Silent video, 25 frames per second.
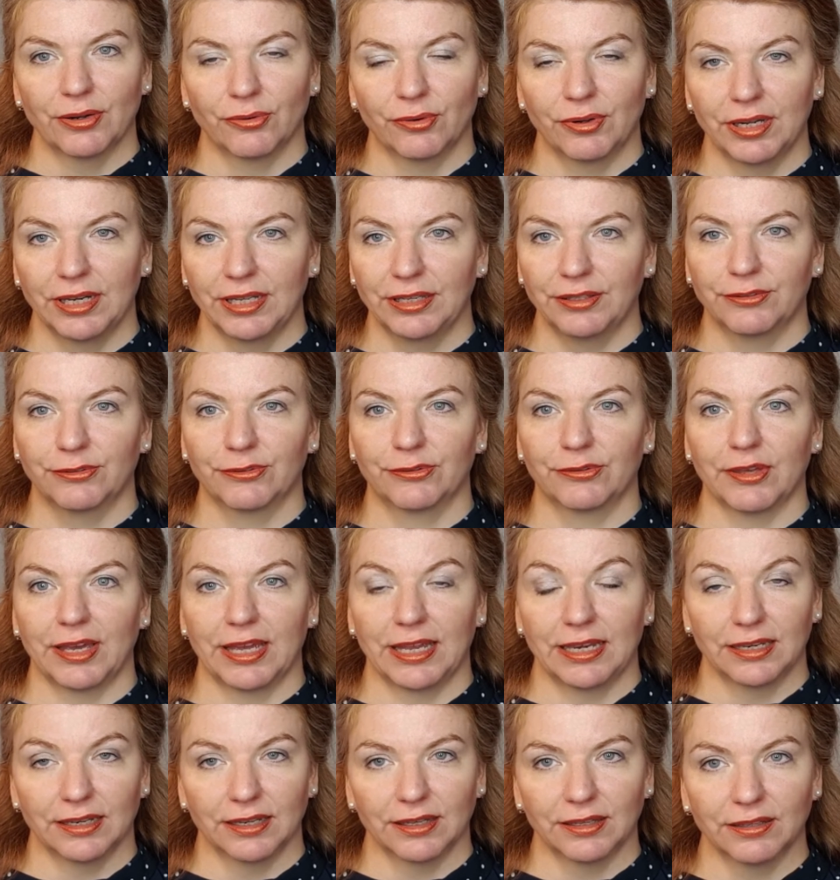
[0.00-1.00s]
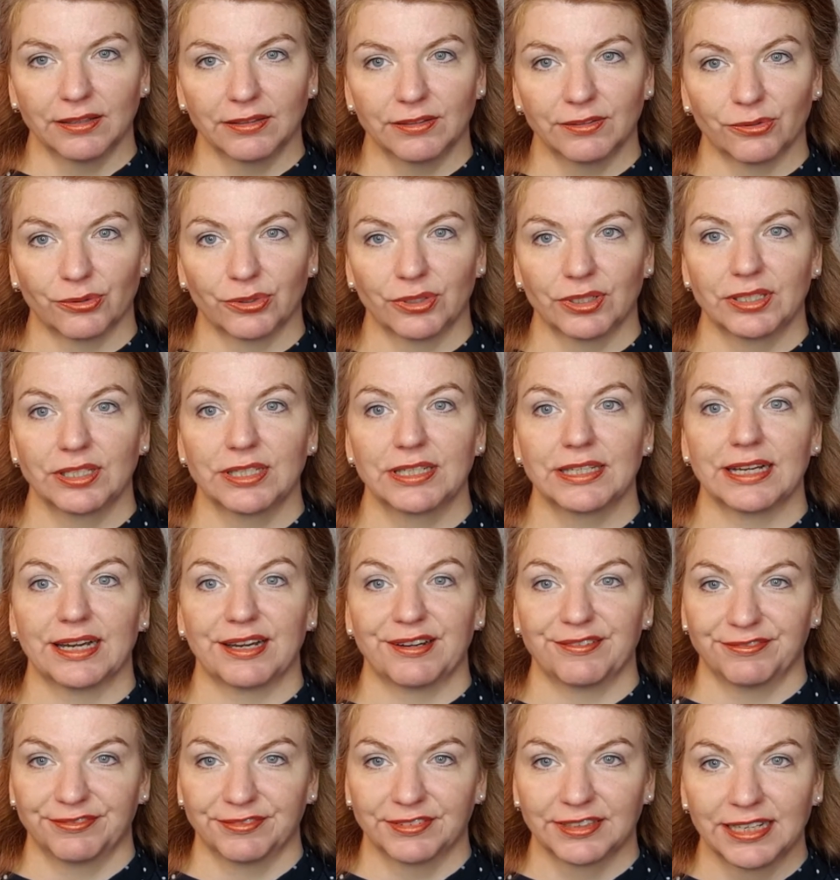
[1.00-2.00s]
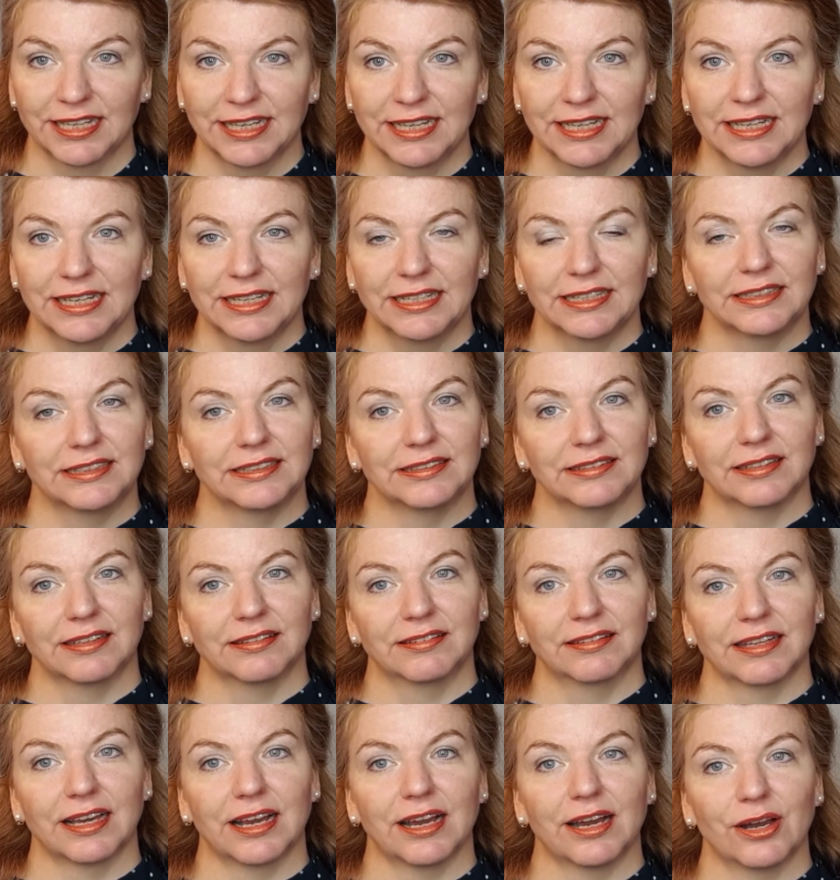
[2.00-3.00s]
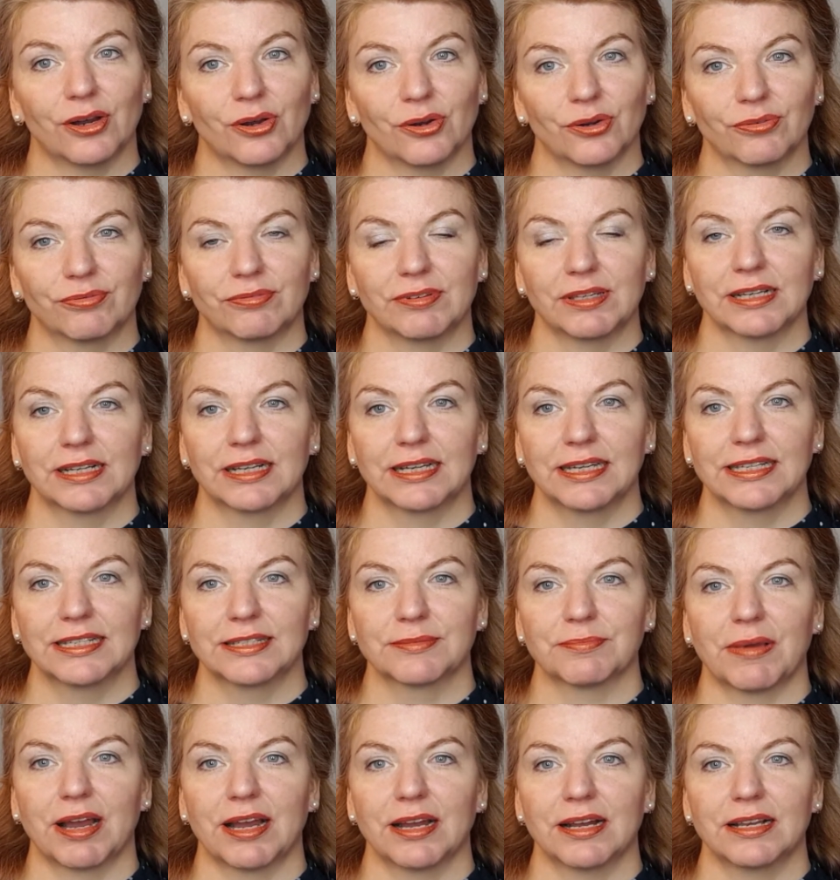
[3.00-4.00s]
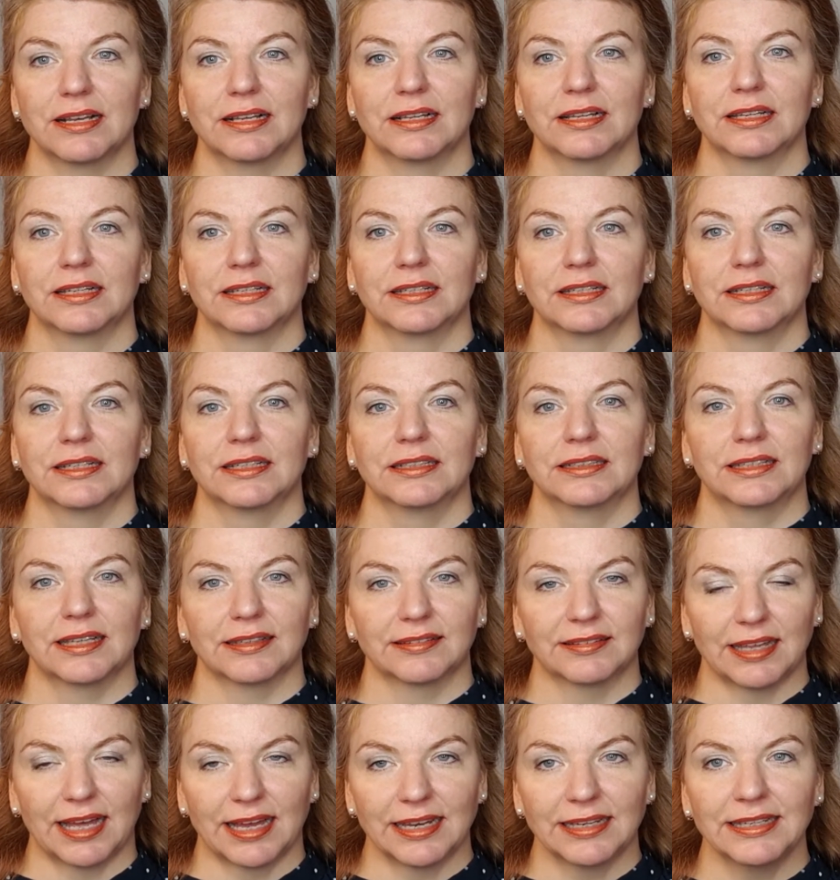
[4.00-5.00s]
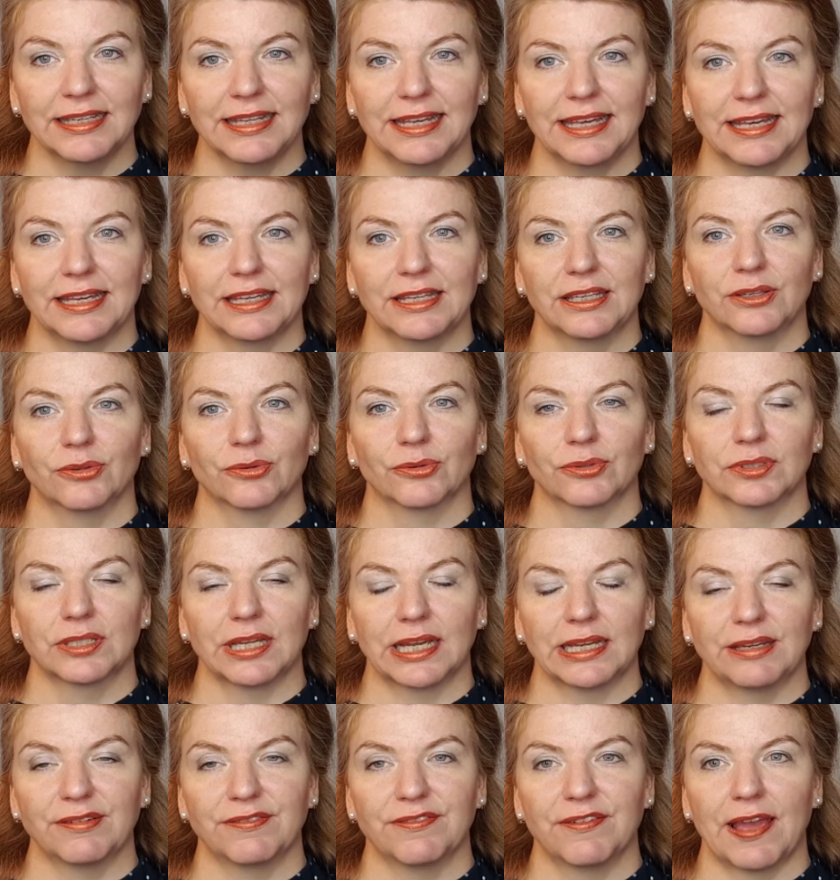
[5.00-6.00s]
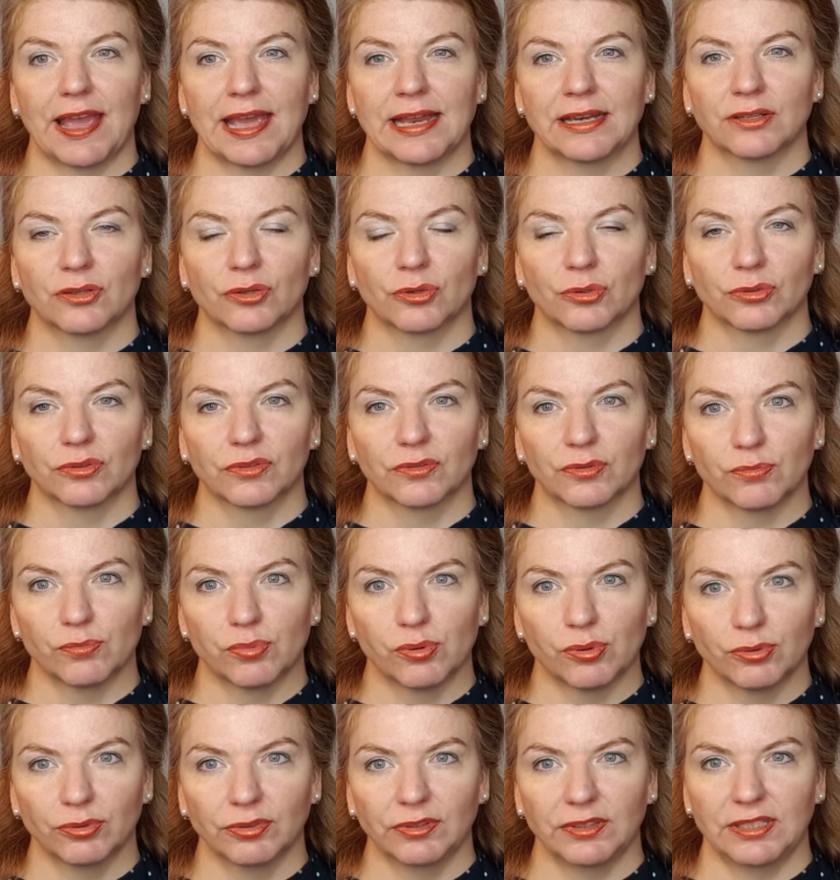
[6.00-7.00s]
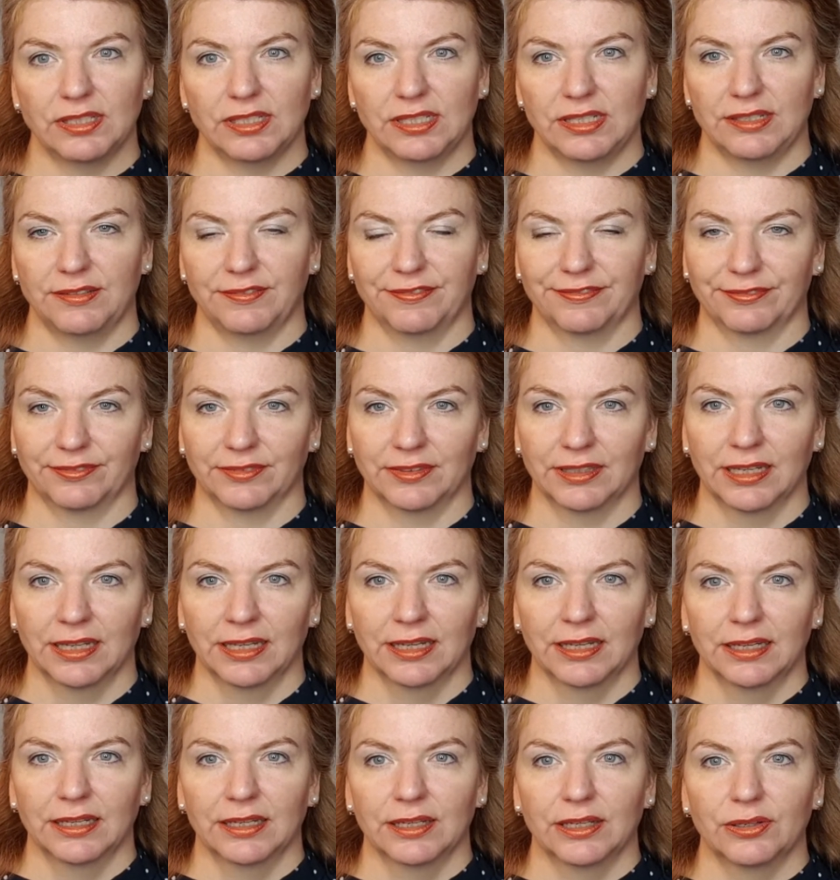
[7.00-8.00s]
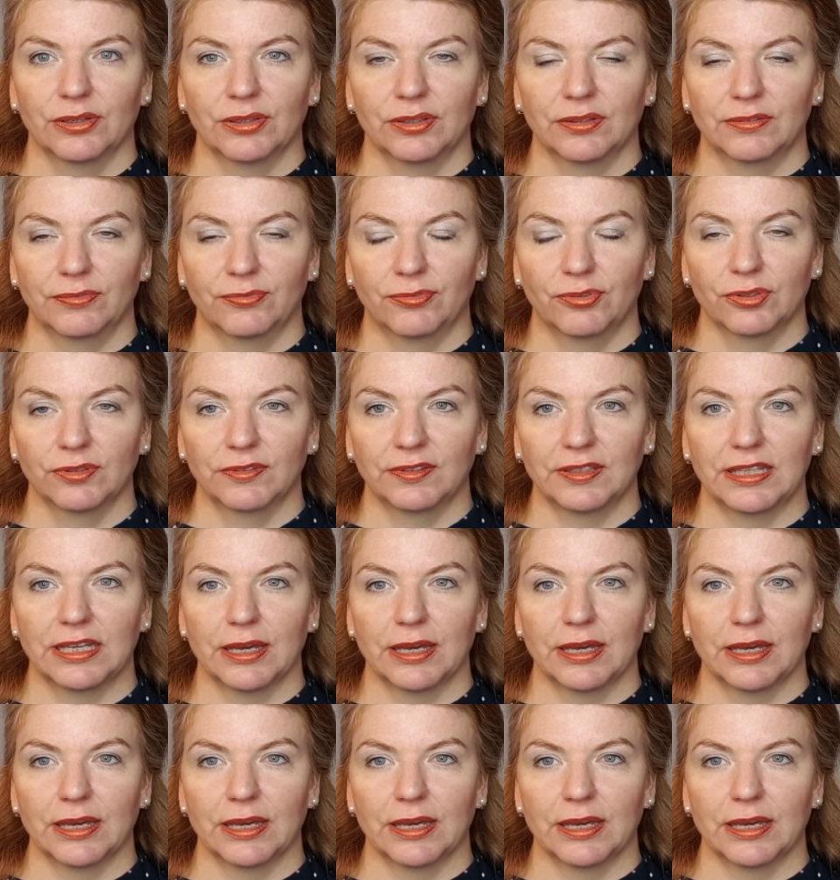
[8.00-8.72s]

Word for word: und nichts zu ändern, sollten die Affen dieses Jahr auch wirklich mal das angehen und eine Veränderung zum Positiven für sich